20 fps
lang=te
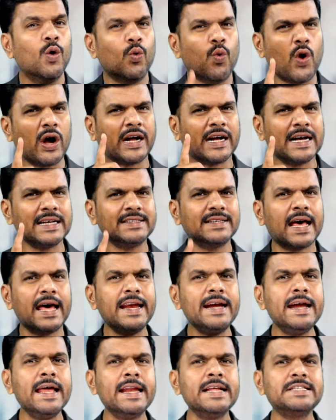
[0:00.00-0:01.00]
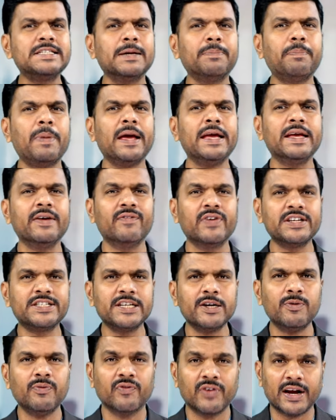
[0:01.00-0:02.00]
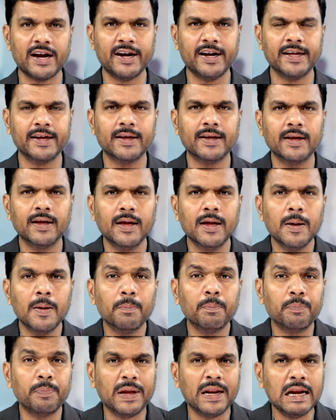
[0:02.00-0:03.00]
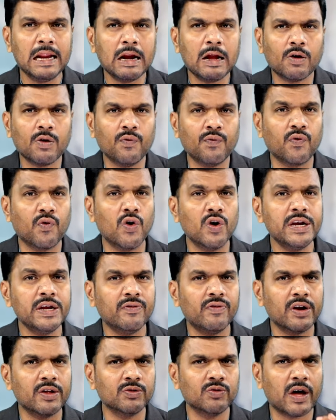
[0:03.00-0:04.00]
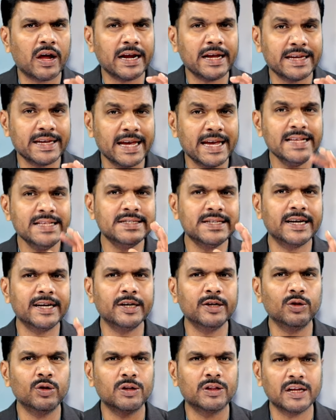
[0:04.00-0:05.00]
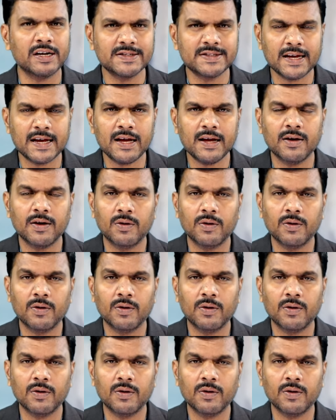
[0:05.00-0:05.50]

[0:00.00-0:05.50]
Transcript: ఒక్కసారి నేను చెప్పే ఈ విషయం వినండి పిల్లలకు ఫోన్ ఇవ్వడం ద్వారా ఏం జరిగిందో తెలుసా